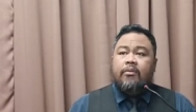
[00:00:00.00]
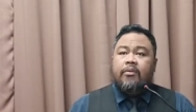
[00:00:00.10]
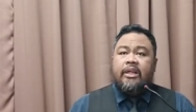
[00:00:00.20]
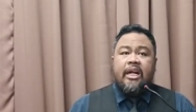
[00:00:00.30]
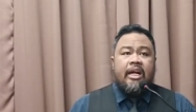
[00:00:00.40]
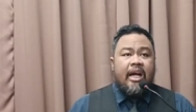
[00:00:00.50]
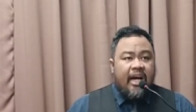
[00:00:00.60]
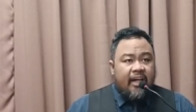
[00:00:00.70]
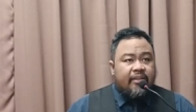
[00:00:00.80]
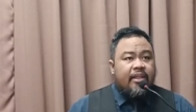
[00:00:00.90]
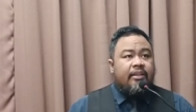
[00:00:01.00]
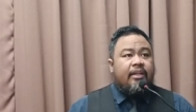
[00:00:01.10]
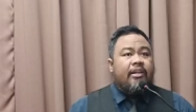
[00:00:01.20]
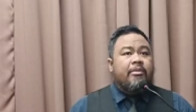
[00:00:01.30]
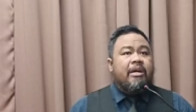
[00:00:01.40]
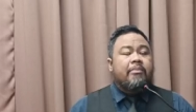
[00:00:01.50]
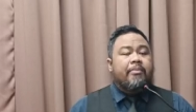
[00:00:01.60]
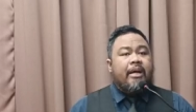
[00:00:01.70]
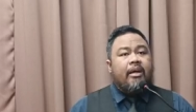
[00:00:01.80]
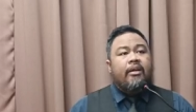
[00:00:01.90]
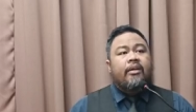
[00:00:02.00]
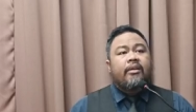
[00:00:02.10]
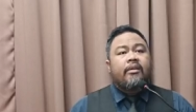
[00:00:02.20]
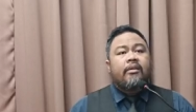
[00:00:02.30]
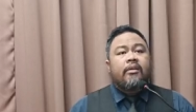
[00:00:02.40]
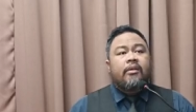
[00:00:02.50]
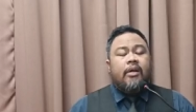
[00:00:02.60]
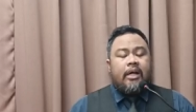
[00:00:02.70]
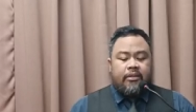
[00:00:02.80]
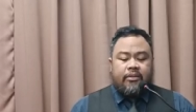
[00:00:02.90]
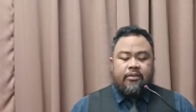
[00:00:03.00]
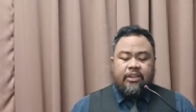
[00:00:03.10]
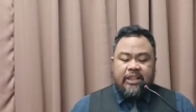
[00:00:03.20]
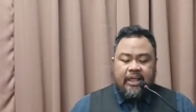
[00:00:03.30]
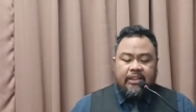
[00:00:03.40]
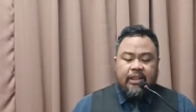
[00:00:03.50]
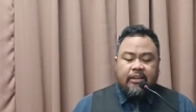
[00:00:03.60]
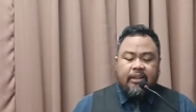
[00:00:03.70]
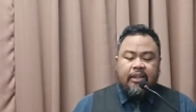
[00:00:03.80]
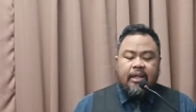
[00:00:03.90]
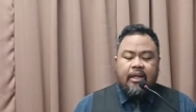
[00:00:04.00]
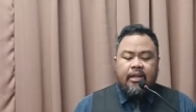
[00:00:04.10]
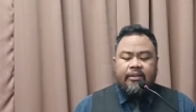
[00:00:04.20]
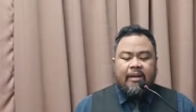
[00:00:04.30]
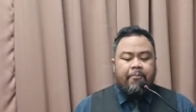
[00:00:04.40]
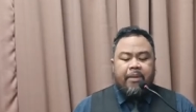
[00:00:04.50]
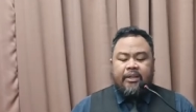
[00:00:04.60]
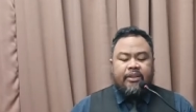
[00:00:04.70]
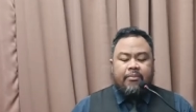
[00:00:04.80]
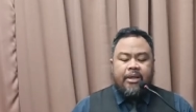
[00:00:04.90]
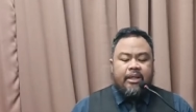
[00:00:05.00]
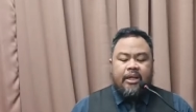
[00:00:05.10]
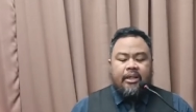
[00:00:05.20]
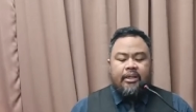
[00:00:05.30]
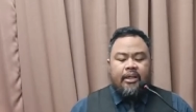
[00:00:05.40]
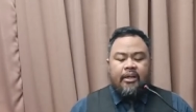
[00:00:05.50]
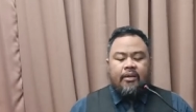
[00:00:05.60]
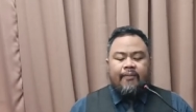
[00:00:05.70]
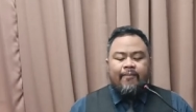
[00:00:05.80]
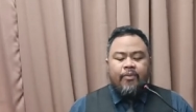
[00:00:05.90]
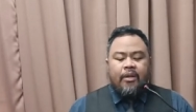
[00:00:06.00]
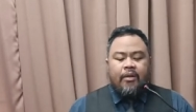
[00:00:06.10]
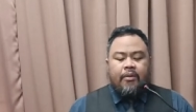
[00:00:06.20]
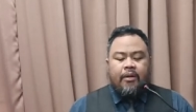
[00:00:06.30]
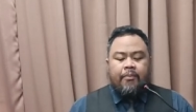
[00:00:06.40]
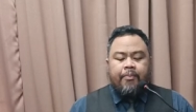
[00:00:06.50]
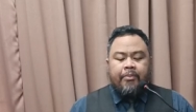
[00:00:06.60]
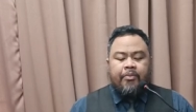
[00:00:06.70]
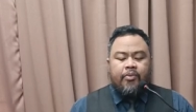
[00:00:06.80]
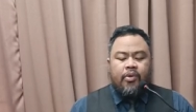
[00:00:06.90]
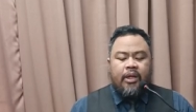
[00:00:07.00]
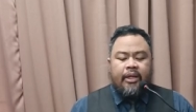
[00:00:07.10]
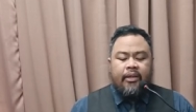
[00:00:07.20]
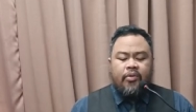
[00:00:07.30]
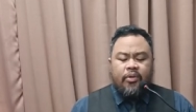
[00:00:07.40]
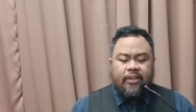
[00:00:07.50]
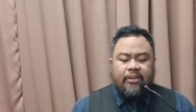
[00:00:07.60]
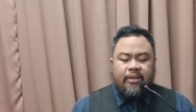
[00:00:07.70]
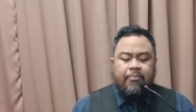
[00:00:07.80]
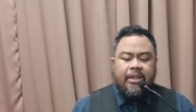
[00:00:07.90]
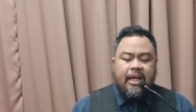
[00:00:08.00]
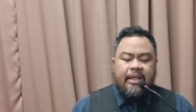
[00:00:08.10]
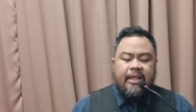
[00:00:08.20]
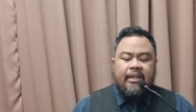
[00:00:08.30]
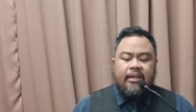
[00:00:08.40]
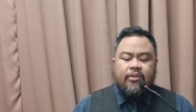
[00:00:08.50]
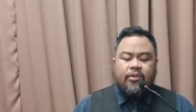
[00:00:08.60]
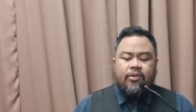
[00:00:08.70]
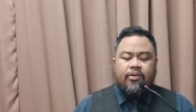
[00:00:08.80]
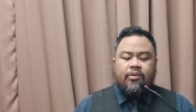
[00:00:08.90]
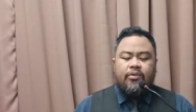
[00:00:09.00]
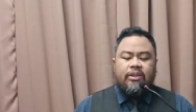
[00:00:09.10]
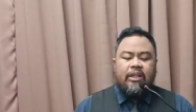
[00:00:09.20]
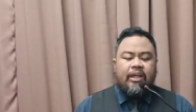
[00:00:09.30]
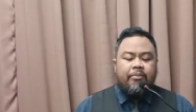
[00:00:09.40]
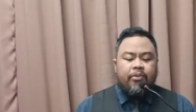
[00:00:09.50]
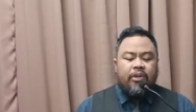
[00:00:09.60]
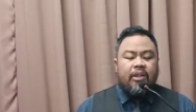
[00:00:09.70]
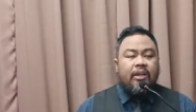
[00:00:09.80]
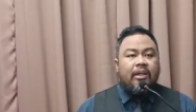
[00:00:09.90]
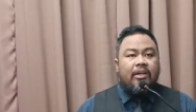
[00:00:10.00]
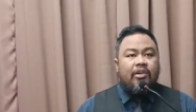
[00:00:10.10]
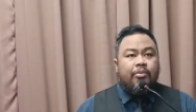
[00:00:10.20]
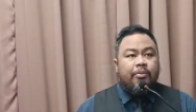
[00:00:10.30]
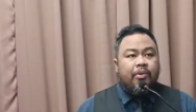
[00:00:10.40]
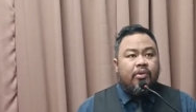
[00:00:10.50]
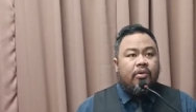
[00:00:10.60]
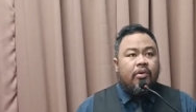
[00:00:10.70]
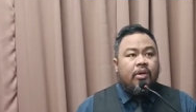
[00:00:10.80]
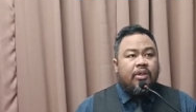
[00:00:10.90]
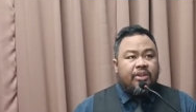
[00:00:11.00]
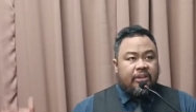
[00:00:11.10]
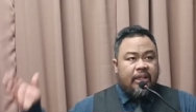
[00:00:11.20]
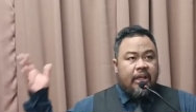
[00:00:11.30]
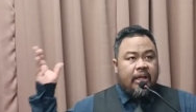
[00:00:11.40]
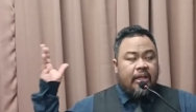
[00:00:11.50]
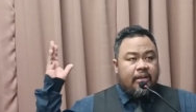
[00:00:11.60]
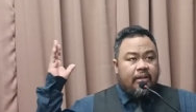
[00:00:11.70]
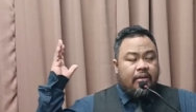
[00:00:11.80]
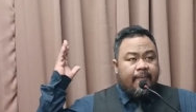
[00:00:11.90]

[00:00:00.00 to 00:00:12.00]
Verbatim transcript: Ginagahasa nila yung mga babae at sinasaktan nila at napakasama ng kanilang uh, pamumuhay. Ngunit sa biyaya ng Diyos, nung sila'y muntikan ng lumubog, siya ay